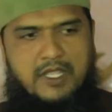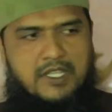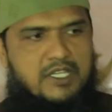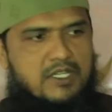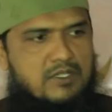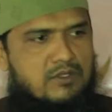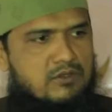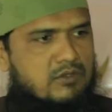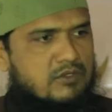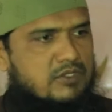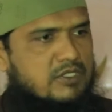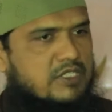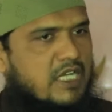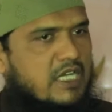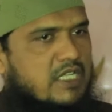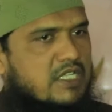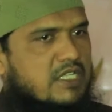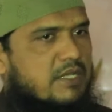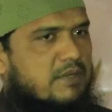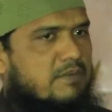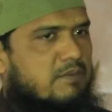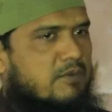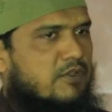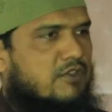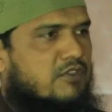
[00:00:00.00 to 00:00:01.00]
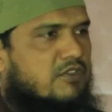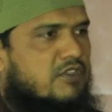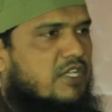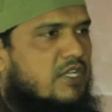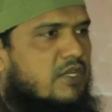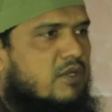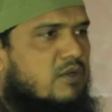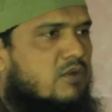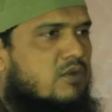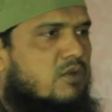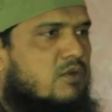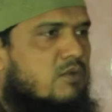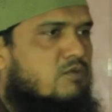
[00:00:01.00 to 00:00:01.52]
কিন্তু তাদের মধ্যে
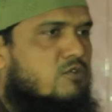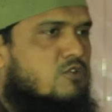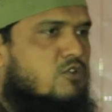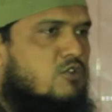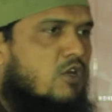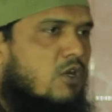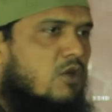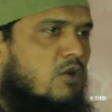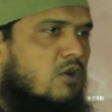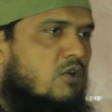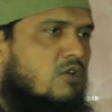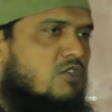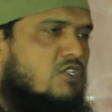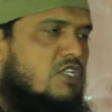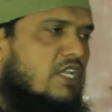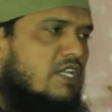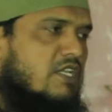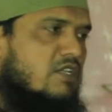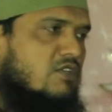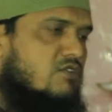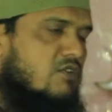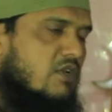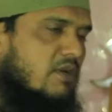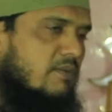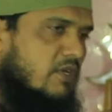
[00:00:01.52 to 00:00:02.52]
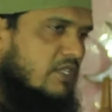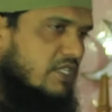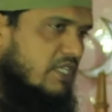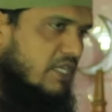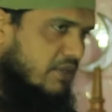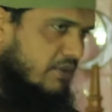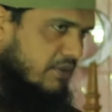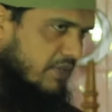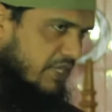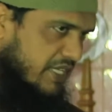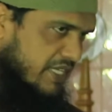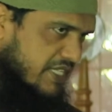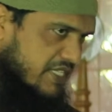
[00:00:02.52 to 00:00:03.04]
খুব সহজেই
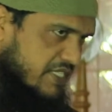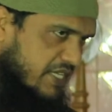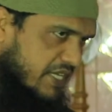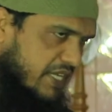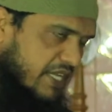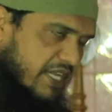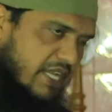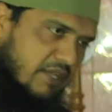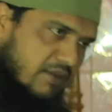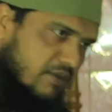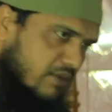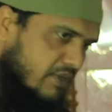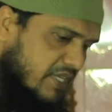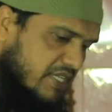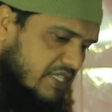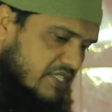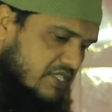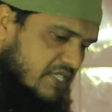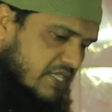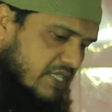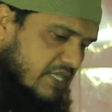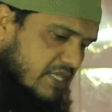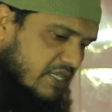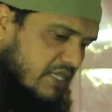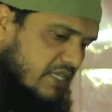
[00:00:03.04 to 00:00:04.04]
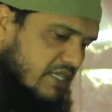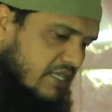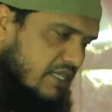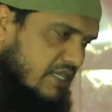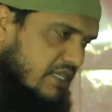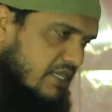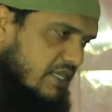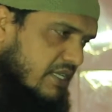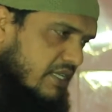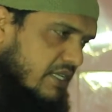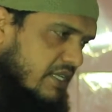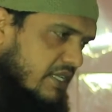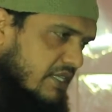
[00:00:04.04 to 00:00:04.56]
সমাধান হয়েছে কেন হয়েছে
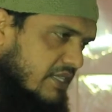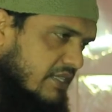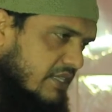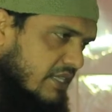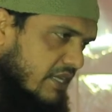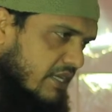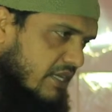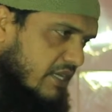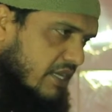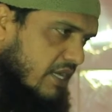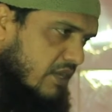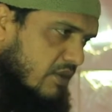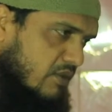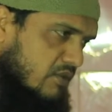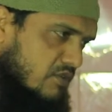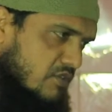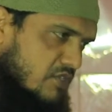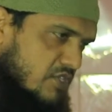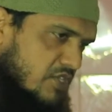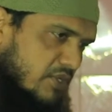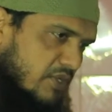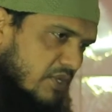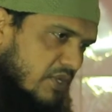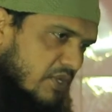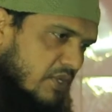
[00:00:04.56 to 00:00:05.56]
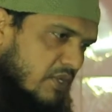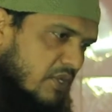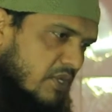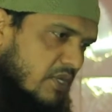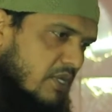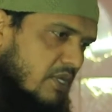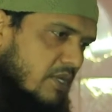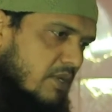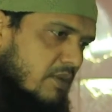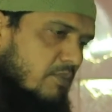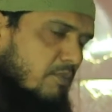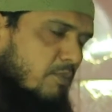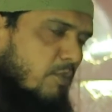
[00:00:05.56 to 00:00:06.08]
তার কারণ ছিল
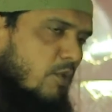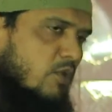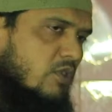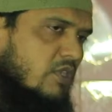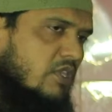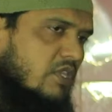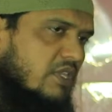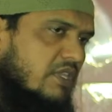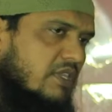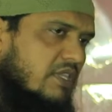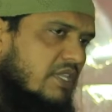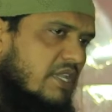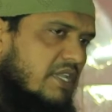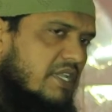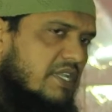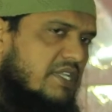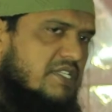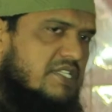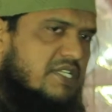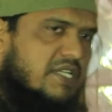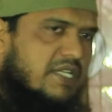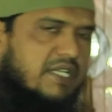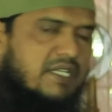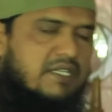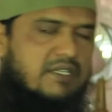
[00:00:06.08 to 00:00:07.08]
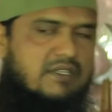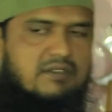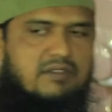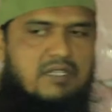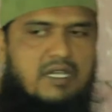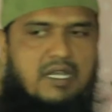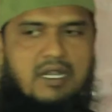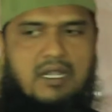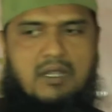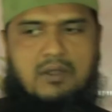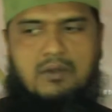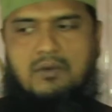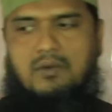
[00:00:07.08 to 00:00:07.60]
প্রত্যেকেই ছিলেন
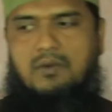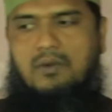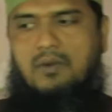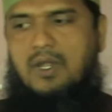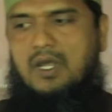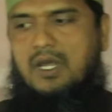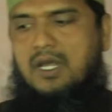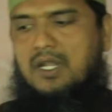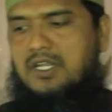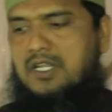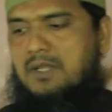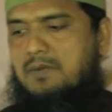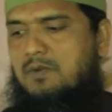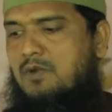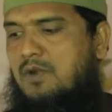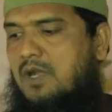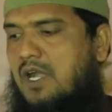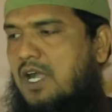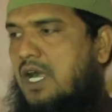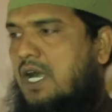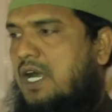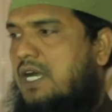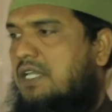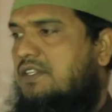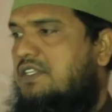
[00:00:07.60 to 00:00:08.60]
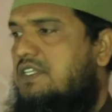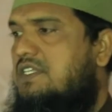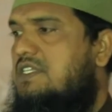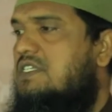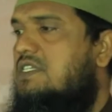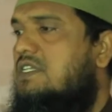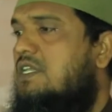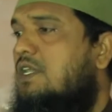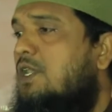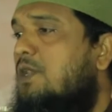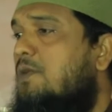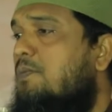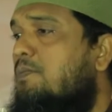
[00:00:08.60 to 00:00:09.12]
তারা কোরআন এবং
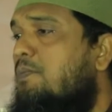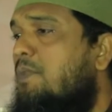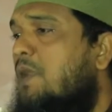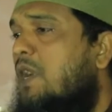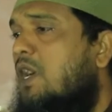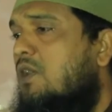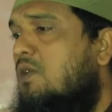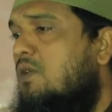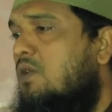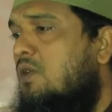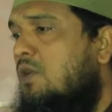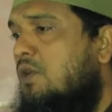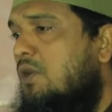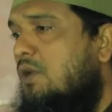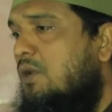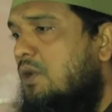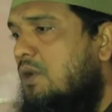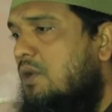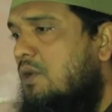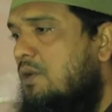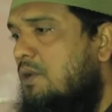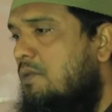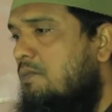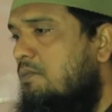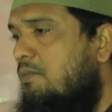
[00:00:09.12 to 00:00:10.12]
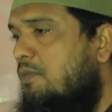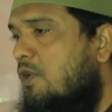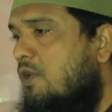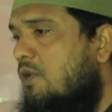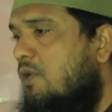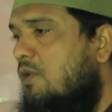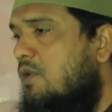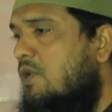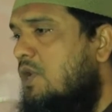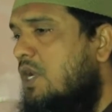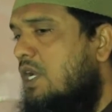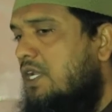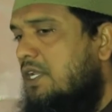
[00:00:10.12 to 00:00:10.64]
হাদিসের পাগল
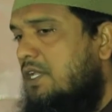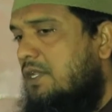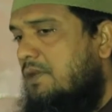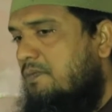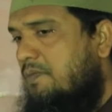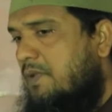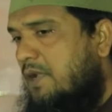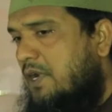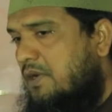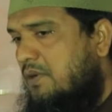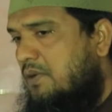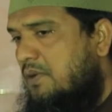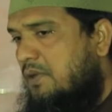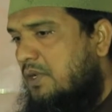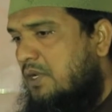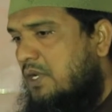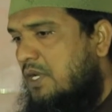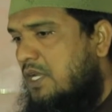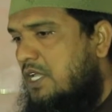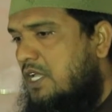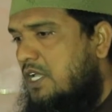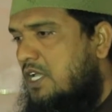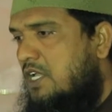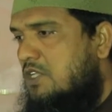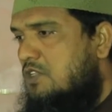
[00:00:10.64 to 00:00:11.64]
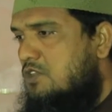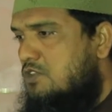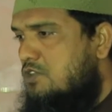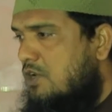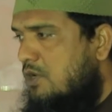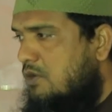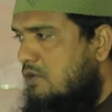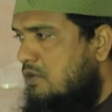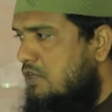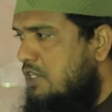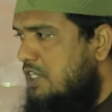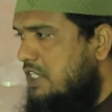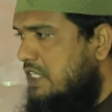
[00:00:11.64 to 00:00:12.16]
পরকালের পাগল
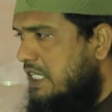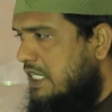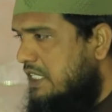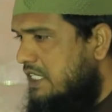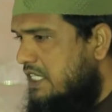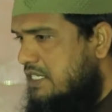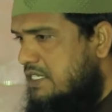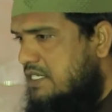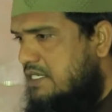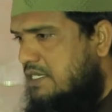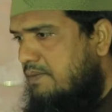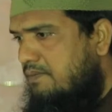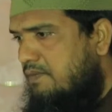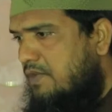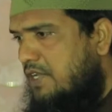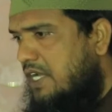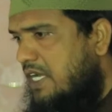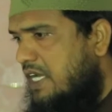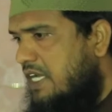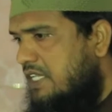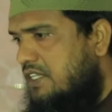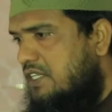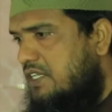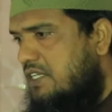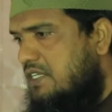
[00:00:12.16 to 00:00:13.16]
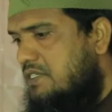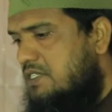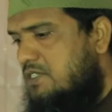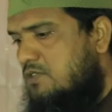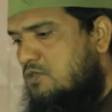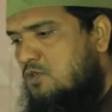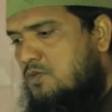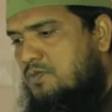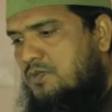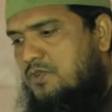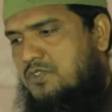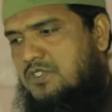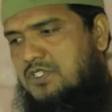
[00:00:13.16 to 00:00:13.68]
যখনই তাদের সামনে হাদিস
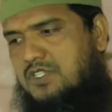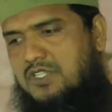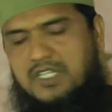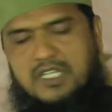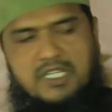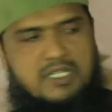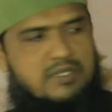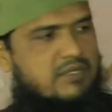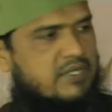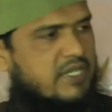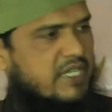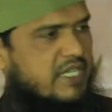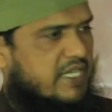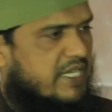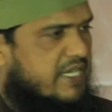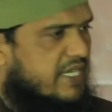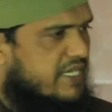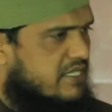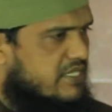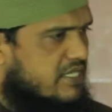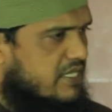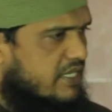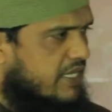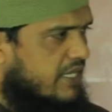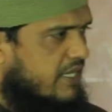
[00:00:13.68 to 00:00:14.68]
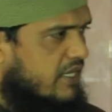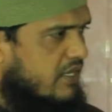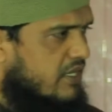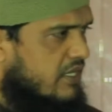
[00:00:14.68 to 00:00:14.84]
উপস্থিত হয়ে গেছে